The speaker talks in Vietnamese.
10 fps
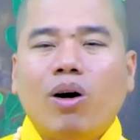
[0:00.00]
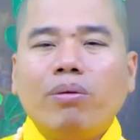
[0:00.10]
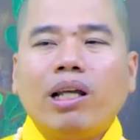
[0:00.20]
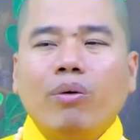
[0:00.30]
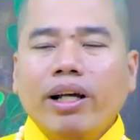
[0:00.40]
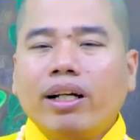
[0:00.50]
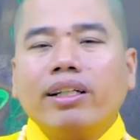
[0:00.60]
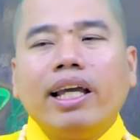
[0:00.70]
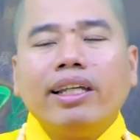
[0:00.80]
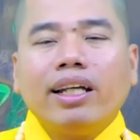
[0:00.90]
Buồn giải quyết
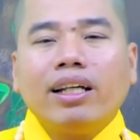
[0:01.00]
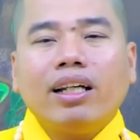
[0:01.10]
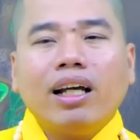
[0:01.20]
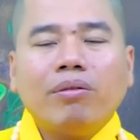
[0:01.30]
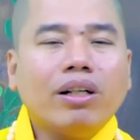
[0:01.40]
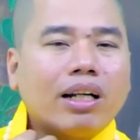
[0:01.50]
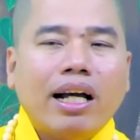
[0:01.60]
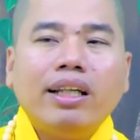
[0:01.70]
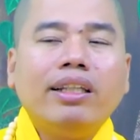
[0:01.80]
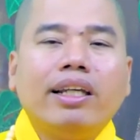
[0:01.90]
được gì chứ? Không có được
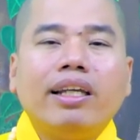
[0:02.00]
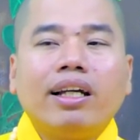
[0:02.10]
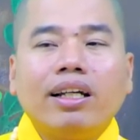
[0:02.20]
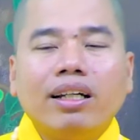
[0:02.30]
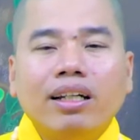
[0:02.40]
lợi ích gì chứ.